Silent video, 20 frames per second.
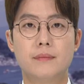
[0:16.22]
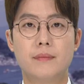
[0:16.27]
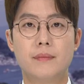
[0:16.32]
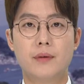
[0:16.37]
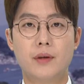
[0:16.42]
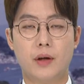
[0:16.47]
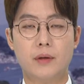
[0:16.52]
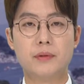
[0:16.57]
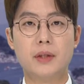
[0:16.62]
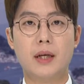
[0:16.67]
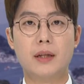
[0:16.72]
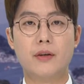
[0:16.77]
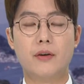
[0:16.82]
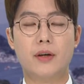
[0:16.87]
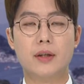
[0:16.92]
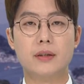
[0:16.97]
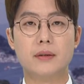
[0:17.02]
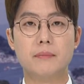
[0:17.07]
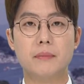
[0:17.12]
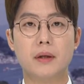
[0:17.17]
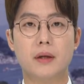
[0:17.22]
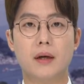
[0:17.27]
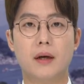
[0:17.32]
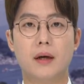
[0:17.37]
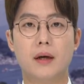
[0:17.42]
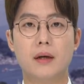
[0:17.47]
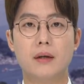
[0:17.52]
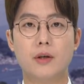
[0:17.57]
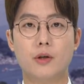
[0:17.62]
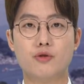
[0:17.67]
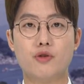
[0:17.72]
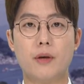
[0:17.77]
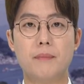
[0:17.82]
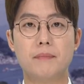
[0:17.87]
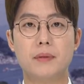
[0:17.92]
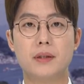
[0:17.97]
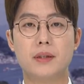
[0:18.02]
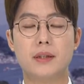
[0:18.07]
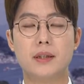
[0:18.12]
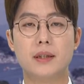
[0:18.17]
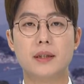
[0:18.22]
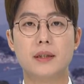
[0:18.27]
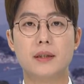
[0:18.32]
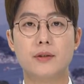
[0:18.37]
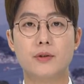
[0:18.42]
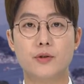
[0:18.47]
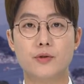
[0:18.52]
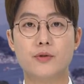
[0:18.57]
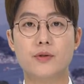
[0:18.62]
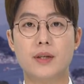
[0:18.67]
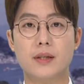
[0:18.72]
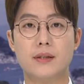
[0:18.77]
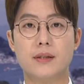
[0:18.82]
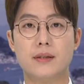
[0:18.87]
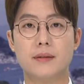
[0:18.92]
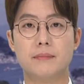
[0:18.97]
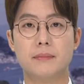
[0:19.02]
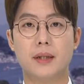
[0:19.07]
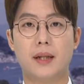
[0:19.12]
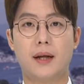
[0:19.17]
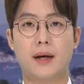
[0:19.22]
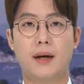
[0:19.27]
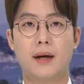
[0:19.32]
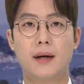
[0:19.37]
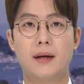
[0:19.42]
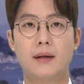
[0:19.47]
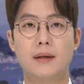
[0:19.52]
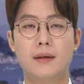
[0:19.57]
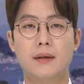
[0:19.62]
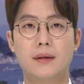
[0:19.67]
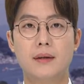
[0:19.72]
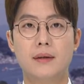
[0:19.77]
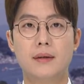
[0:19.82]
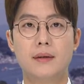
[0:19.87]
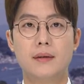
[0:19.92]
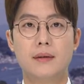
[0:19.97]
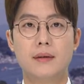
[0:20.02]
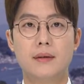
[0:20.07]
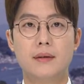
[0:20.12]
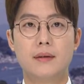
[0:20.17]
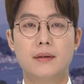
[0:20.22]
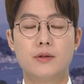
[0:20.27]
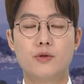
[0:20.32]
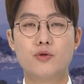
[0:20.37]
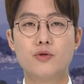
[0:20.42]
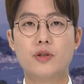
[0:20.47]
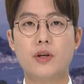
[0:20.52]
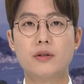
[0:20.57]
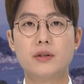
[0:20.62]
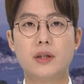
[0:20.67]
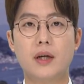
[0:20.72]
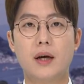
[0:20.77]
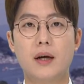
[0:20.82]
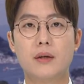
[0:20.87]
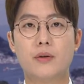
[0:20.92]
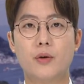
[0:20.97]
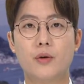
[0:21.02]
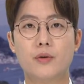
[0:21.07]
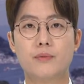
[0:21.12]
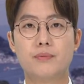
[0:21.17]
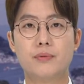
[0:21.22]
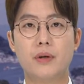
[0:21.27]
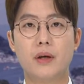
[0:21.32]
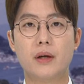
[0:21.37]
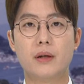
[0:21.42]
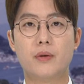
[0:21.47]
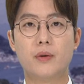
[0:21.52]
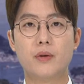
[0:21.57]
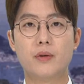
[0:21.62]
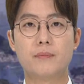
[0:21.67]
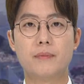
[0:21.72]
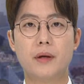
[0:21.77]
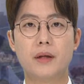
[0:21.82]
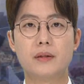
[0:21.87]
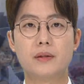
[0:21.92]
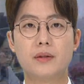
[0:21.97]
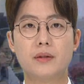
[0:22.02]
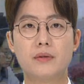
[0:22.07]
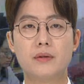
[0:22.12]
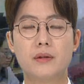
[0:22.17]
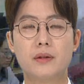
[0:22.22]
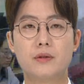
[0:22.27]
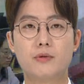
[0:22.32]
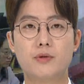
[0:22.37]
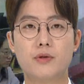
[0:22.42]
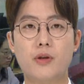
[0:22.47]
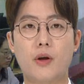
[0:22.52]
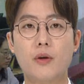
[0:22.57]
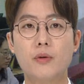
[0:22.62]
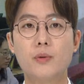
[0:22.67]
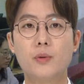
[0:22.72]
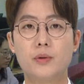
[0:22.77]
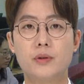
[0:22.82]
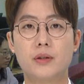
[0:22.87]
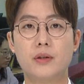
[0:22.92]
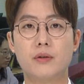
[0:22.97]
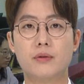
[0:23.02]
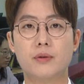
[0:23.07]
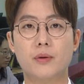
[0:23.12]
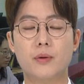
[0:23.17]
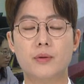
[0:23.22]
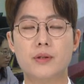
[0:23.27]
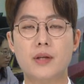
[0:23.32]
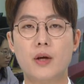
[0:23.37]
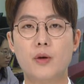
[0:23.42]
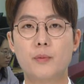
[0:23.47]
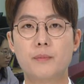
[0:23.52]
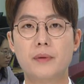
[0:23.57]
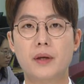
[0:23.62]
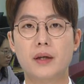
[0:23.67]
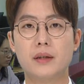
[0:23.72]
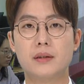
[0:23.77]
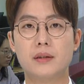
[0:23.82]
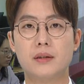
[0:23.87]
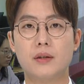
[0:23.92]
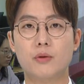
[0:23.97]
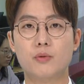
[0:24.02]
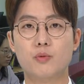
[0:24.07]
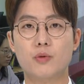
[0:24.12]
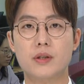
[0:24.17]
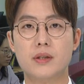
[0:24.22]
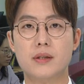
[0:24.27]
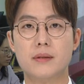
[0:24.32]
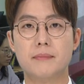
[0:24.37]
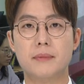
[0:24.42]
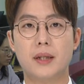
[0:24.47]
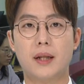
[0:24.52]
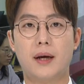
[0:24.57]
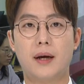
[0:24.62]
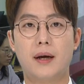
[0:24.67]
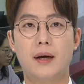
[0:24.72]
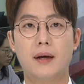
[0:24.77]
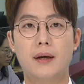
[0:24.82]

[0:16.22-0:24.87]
여러분 안녕하십니까? 여수 MBC 뉴스데스크입니다. 순천시가 교육부의 교육발전 특구 선도 지역으로 새롭게 지정됐습니다.